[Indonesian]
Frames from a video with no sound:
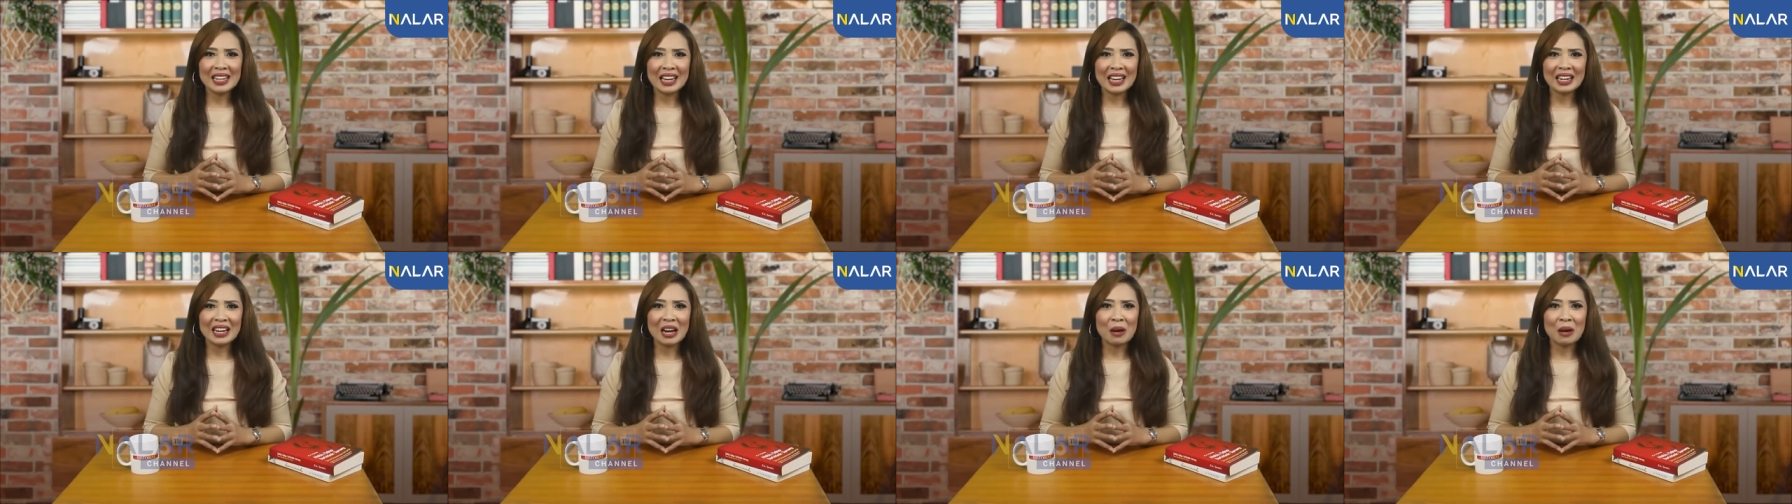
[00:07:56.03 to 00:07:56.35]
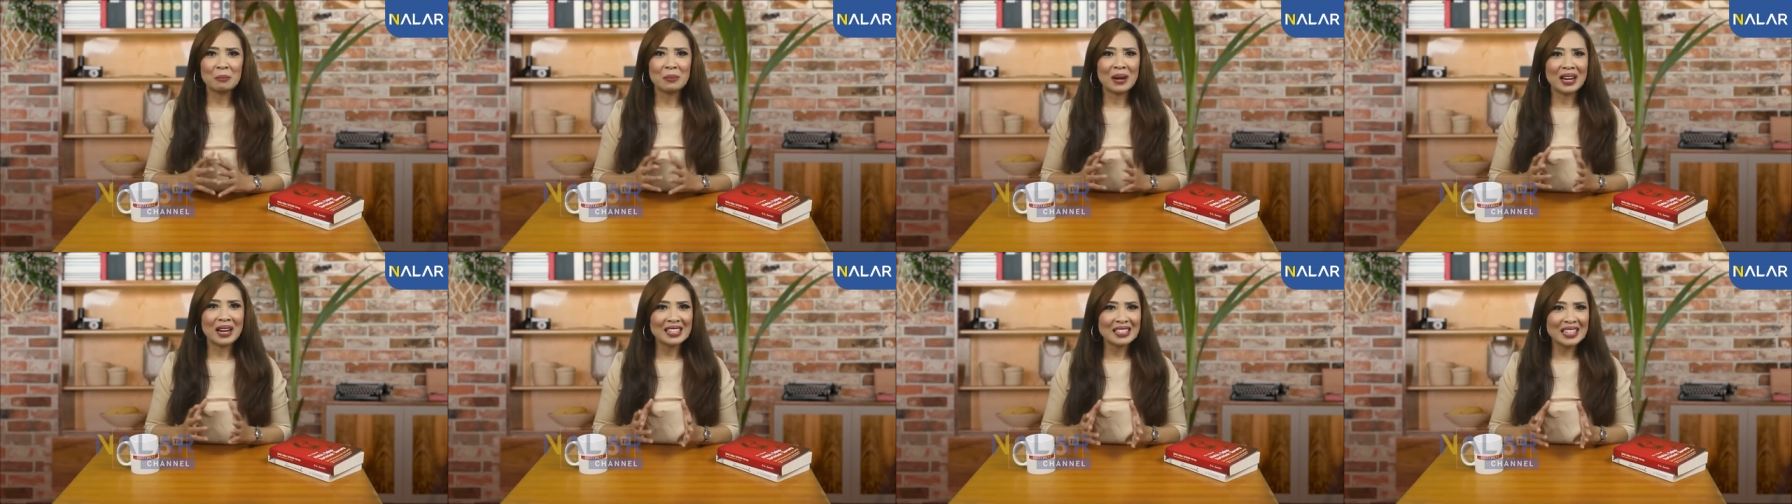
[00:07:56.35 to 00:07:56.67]
karena
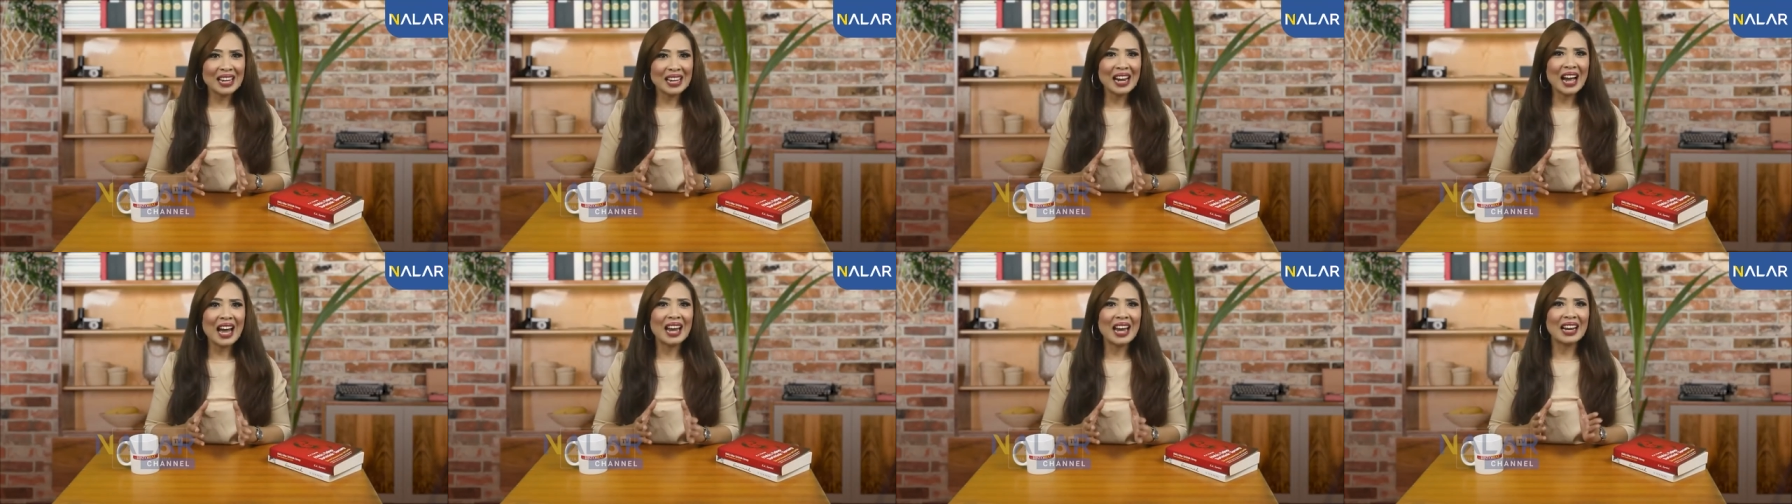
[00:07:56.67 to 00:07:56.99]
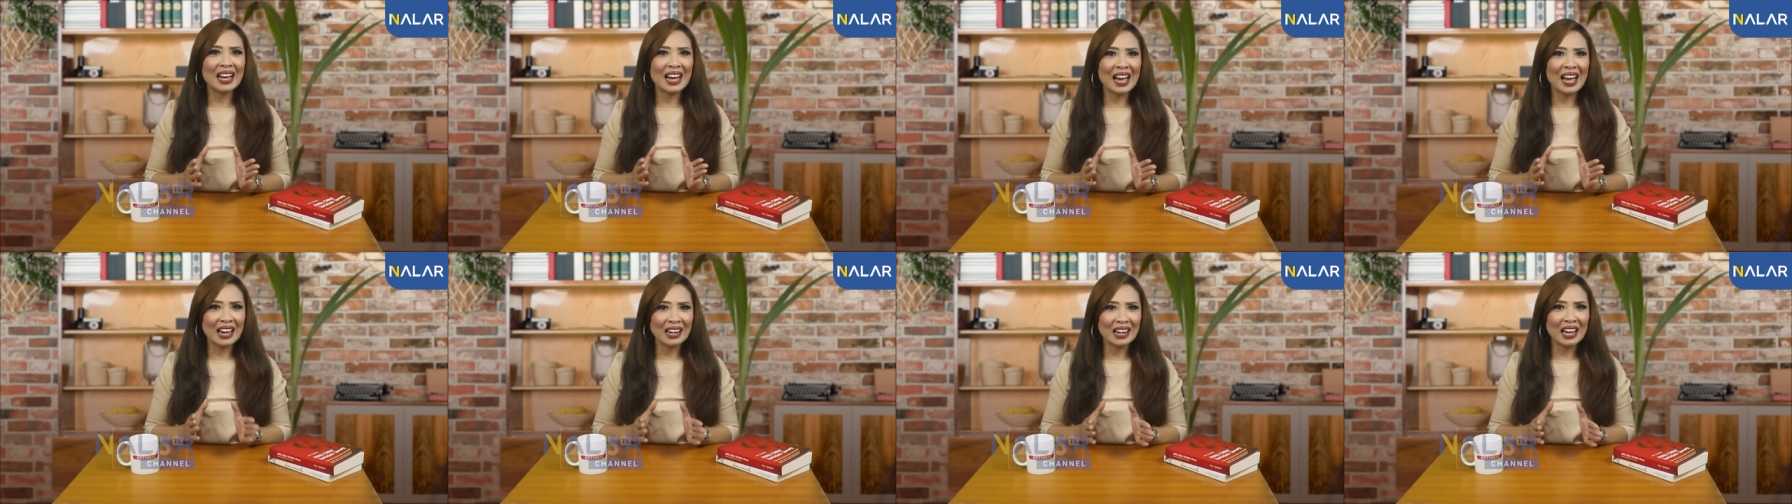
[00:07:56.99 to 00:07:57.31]
banyak
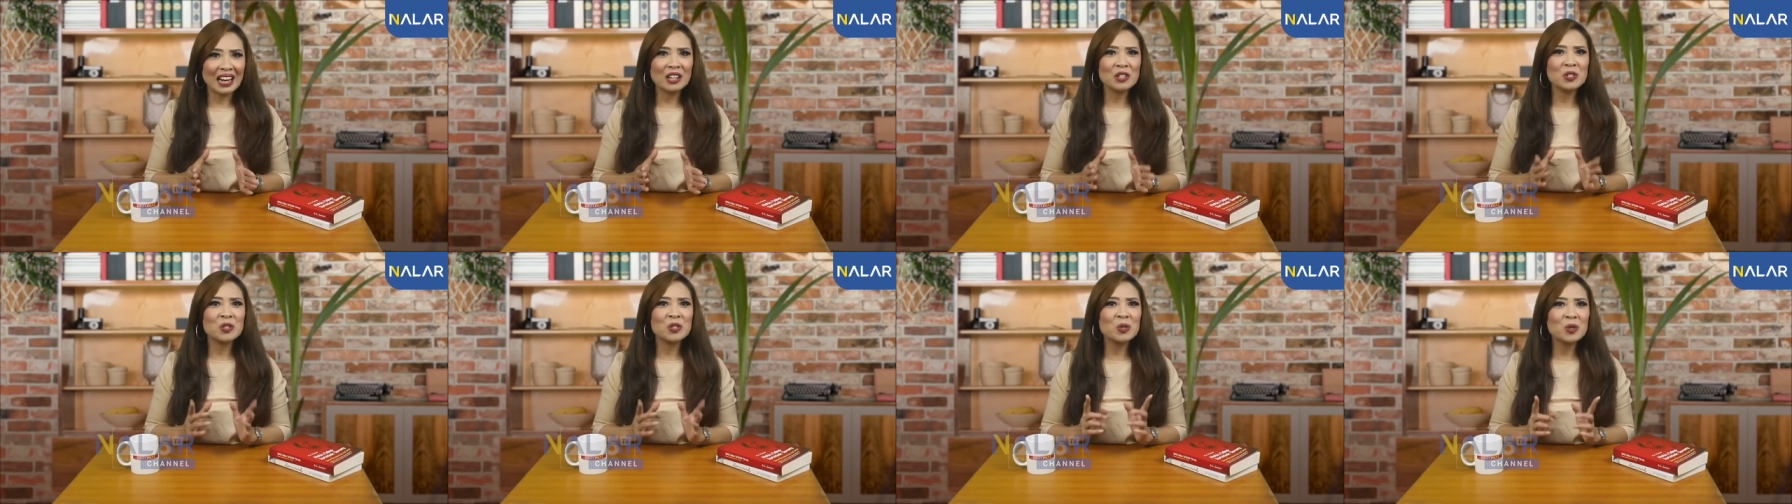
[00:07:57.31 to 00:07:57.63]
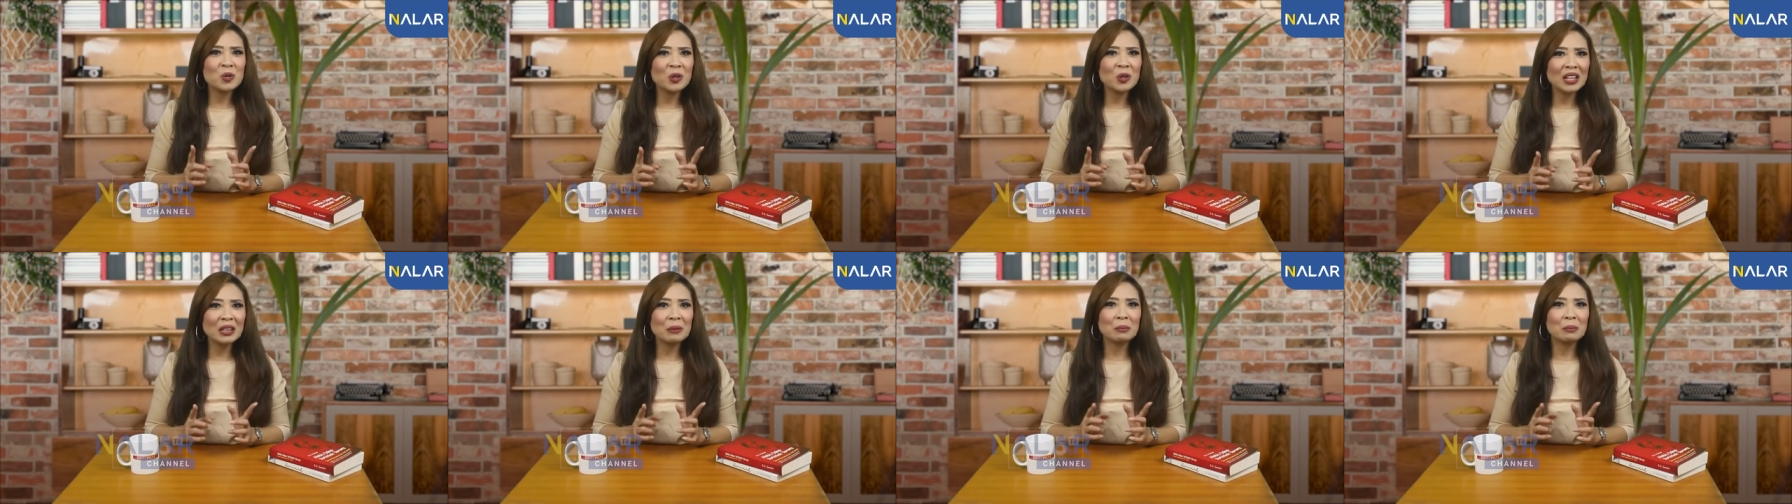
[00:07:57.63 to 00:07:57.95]
anak-anak
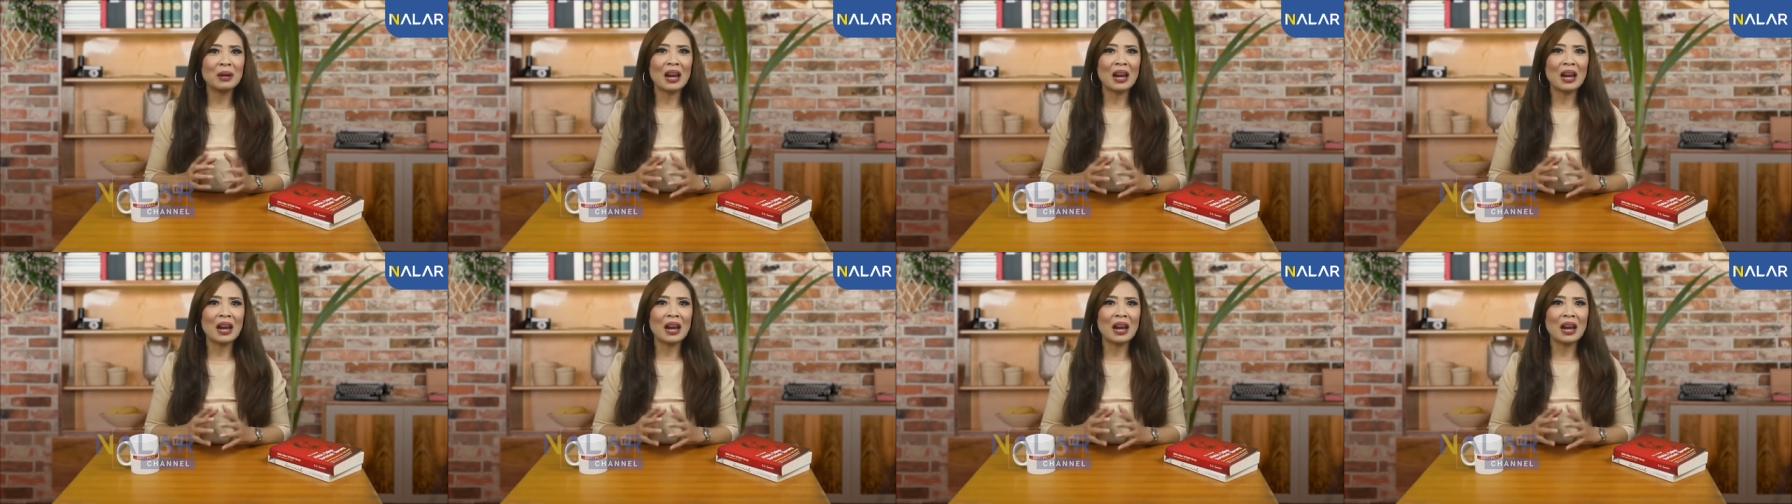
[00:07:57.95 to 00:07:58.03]
sulit